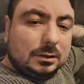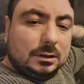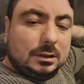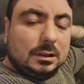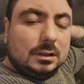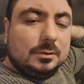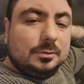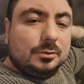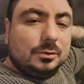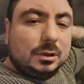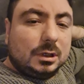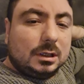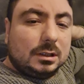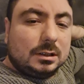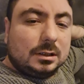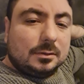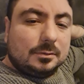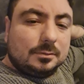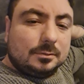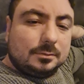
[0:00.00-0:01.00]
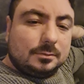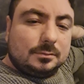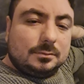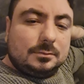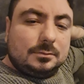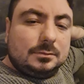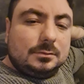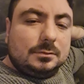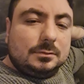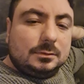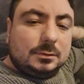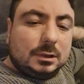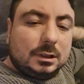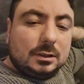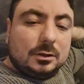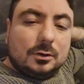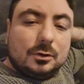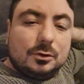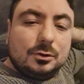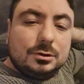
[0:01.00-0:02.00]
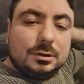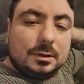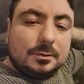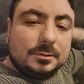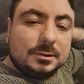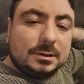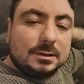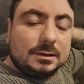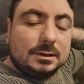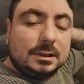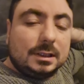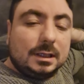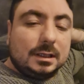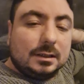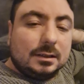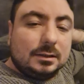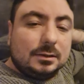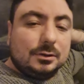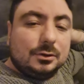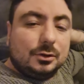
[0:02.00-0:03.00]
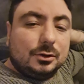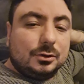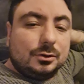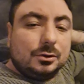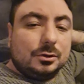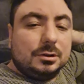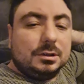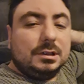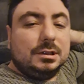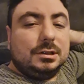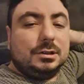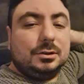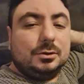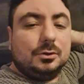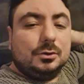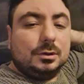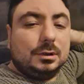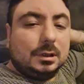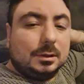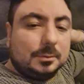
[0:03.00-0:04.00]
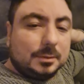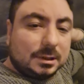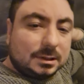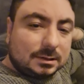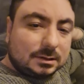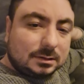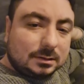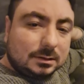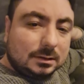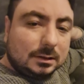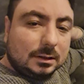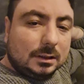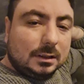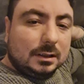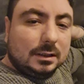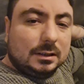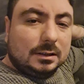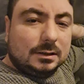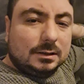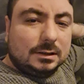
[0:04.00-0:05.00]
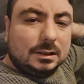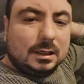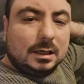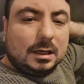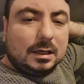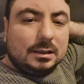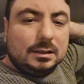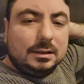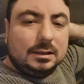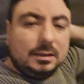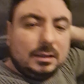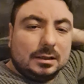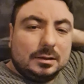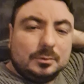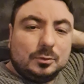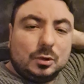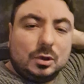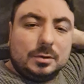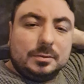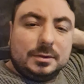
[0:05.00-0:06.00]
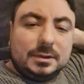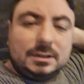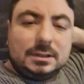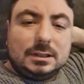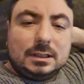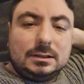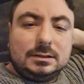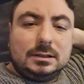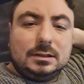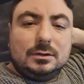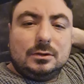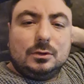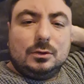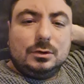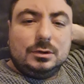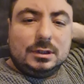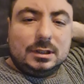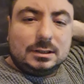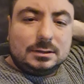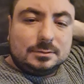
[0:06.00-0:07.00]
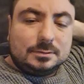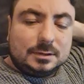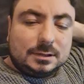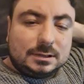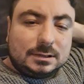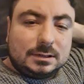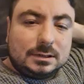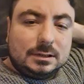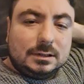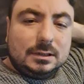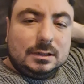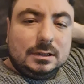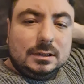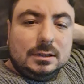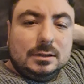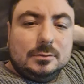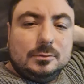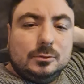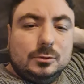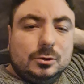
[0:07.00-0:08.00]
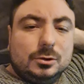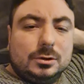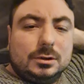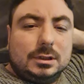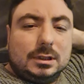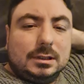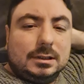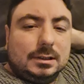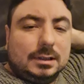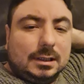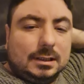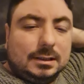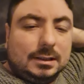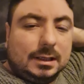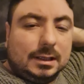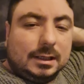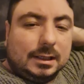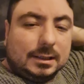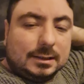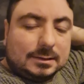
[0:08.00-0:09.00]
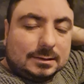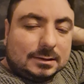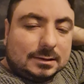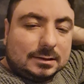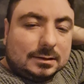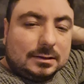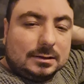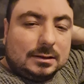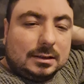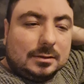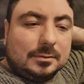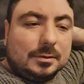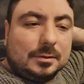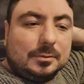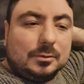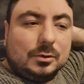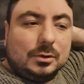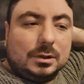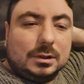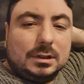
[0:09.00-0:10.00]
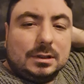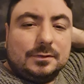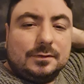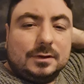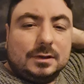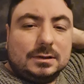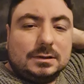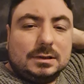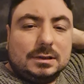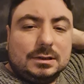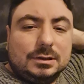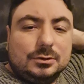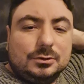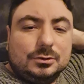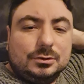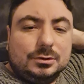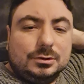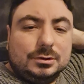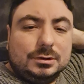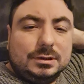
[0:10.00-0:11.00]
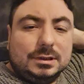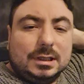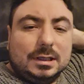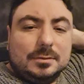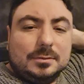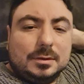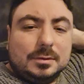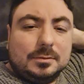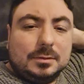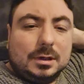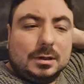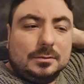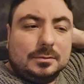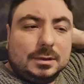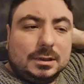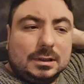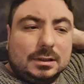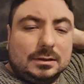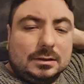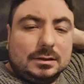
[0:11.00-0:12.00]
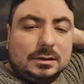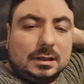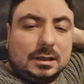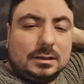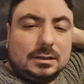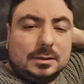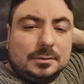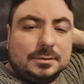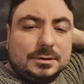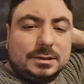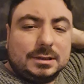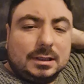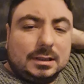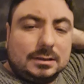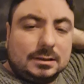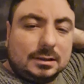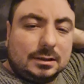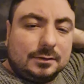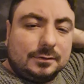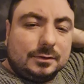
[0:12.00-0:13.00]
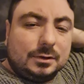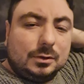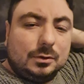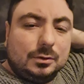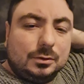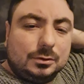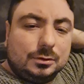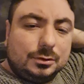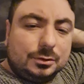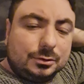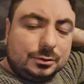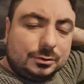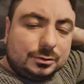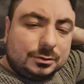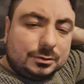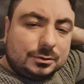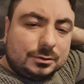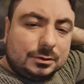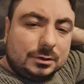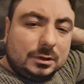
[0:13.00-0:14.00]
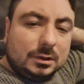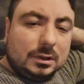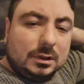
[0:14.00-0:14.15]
Yani bu adam ya da hocamız niye 4-4-2 oynamaz? Niye Halil Halil'le Muhammed'i yan yana oynatmaz? Morutan'ı ne diye kesti? Tamam o kadar fazla iyi oynuyor diyemem ama adamı sağ tarafta öldürüyoruz.